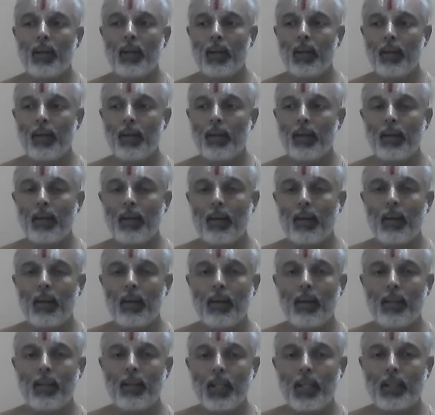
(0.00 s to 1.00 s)
என்று
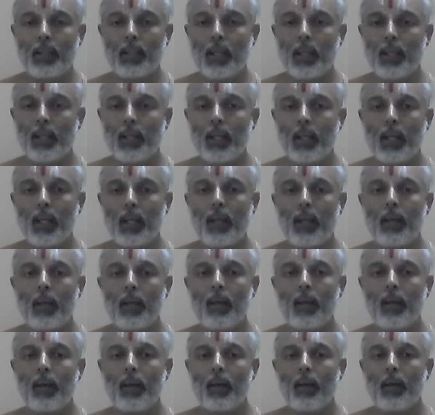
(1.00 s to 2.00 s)
நினைத்தேனே
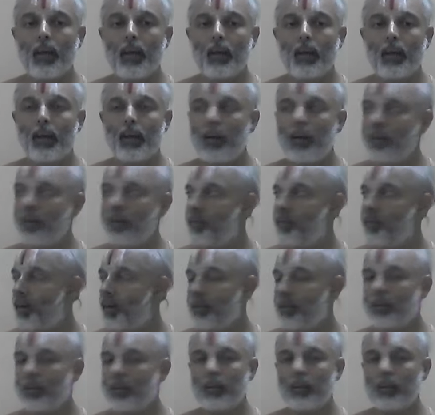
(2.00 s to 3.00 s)
என்று
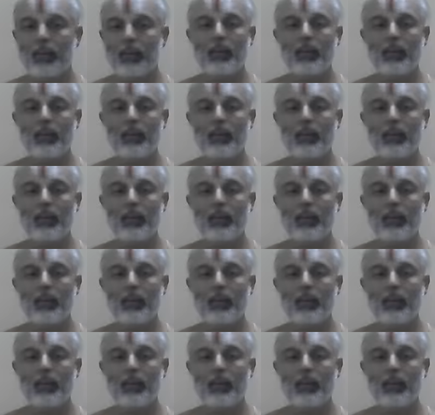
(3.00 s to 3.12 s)
பார்த்து